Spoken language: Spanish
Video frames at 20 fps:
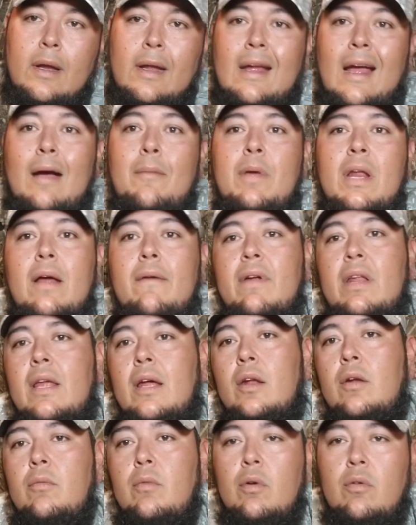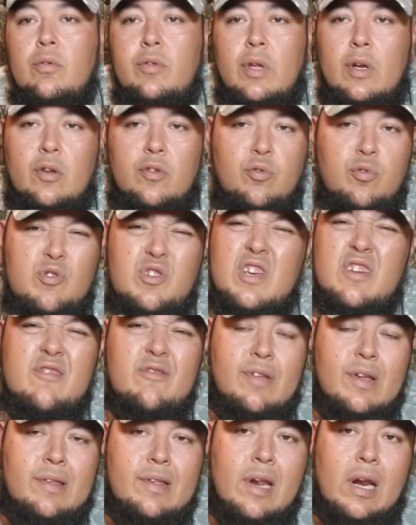A mí la verdad no me gustan los
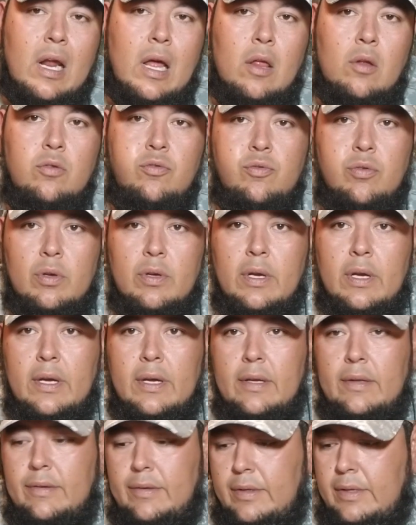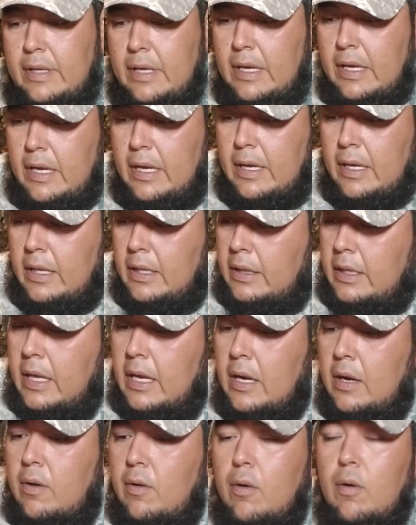cuchillos acerrados. Este,
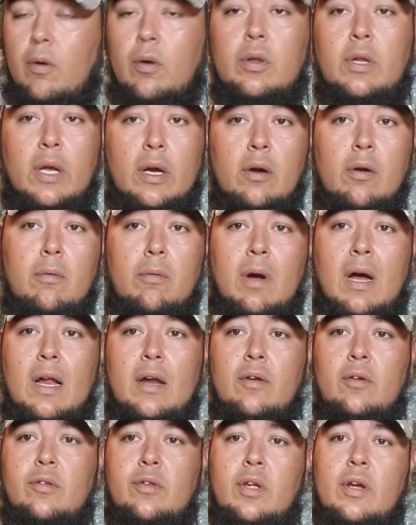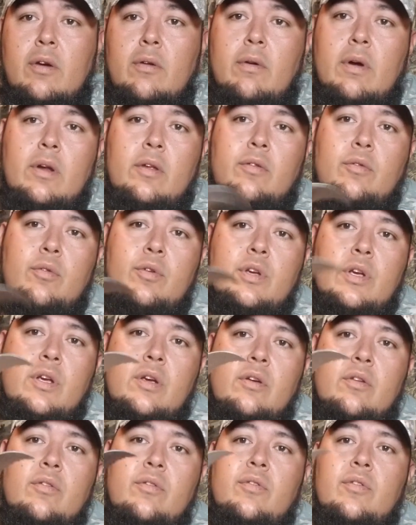tengo, tengo varios, tengo varios
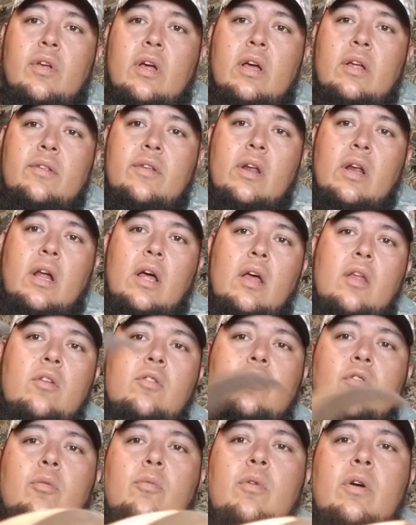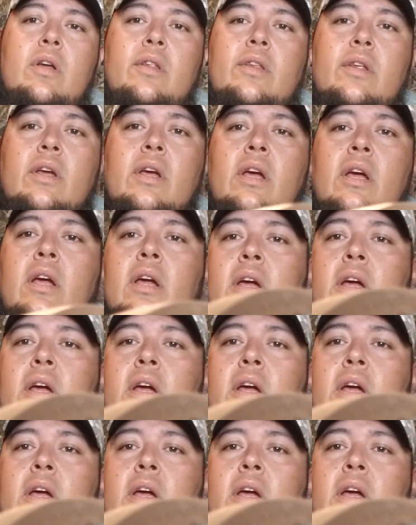cuchillos acerrados como este.